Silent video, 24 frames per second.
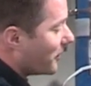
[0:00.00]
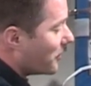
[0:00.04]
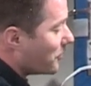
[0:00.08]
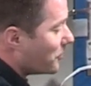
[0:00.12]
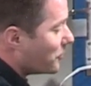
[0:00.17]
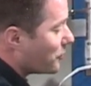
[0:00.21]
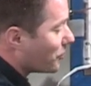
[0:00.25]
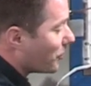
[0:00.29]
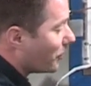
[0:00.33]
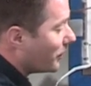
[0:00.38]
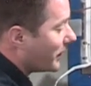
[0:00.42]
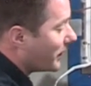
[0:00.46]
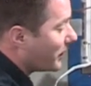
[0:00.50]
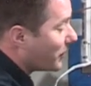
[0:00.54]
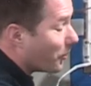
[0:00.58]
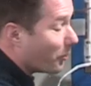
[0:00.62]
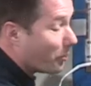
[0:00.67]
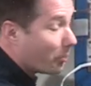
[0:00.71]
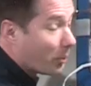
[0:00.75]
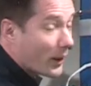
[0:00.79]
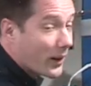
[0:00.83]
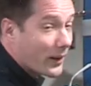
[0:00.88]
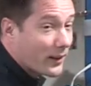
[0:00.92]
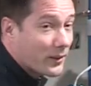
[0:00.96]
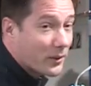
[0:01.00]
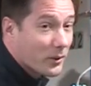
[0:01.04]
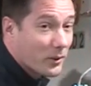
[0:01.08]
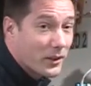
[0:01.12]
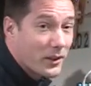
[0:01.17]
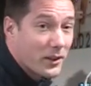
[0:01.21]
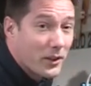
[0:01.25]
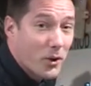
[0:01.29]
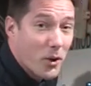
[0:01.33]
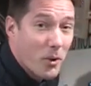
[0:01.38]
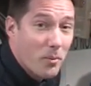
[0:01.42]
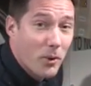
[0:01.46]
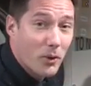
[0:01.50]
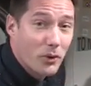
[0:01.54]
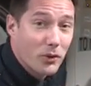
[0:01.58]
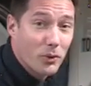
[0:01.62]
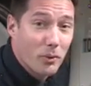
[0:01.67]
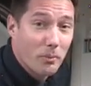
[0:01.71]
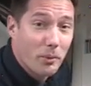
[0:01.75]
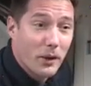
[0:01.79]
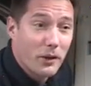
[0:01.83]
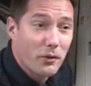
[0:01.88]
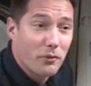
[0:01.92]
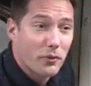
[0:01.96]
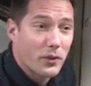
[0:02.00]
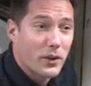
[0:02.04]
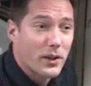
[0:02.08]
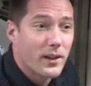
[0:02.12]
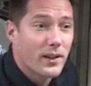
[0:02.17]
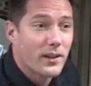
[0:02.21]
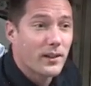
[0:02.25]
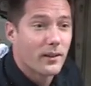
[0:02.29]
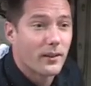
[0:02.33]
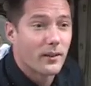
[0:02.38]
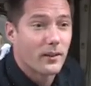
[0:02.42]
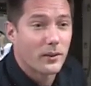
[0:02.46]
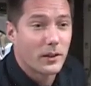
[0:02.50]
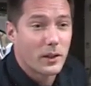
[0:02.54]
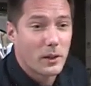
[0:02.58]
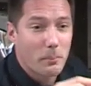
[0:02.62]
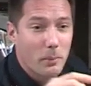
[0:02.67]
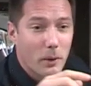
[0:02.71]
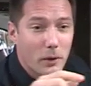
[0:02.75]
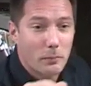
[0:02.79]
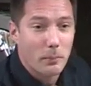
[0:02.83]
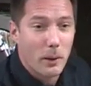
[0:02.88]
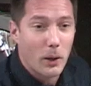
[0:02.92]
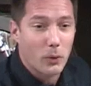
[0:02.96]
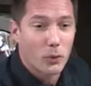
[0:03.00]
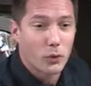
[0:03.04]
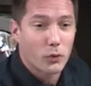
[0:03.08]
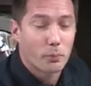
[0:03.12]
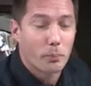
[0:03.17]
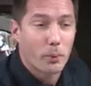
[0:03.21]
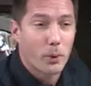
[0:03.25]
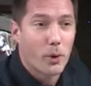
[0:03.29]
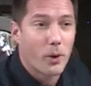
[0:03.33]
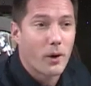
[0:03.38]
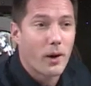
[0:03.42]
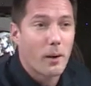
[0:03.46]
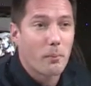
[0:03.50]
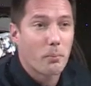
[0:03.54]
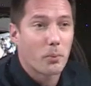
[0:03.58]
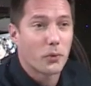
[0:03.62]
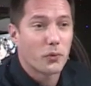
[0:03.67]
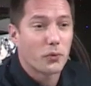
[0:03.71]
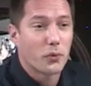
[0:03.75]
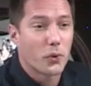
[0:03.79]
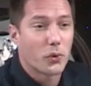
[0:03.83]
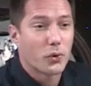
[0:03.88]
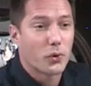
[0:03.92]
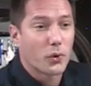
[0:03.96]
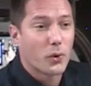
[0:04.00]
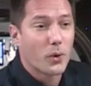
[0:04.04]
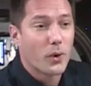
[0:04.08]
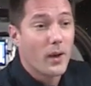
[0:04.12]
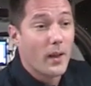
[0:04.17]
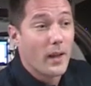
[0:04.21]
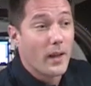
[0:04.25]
une journée complète qui commence au briefing, euh, qui passe par le sport, un peu de photos,